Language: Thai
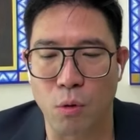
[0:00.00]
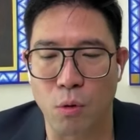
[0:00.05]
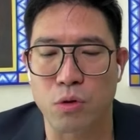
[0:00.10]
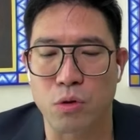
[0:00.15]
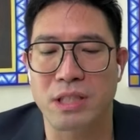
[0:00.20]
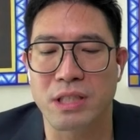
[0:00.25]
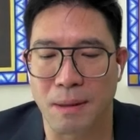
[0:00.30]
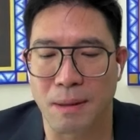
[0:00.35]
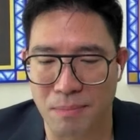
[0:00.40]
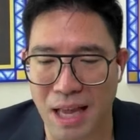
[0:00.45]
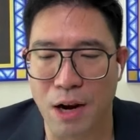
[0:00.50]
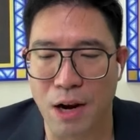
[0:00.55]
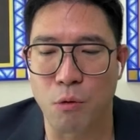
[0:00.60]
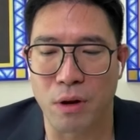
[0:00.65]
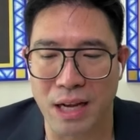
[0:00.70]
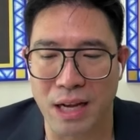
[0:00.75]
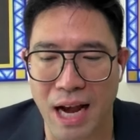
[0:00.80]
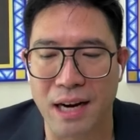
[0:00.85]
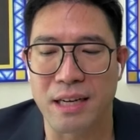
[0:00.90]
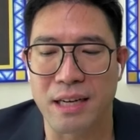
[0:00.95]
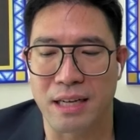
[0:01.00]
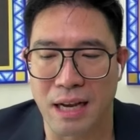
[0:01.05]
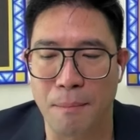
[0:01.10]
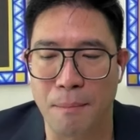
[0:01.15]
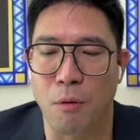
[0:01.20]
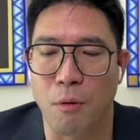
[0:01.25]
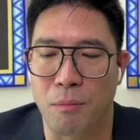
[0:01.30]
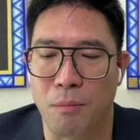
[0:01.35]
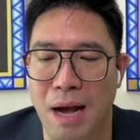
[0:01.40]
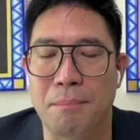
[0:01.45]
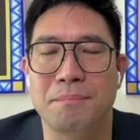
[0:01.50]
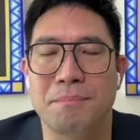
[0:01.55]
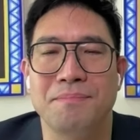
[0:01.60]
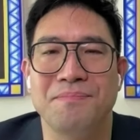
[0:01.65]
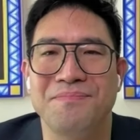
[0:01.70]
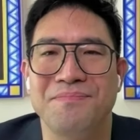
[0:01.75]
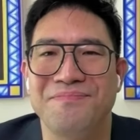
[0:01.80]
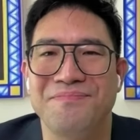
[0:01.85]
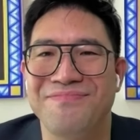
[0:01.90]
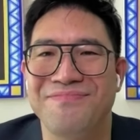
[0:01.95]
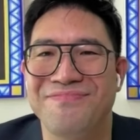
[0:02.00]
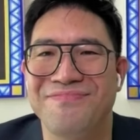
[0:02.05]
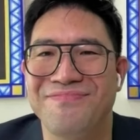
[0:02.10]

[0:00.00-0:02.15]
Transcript: คงต้องจับตาดูอีกครั้งหนึ่งครับโอเค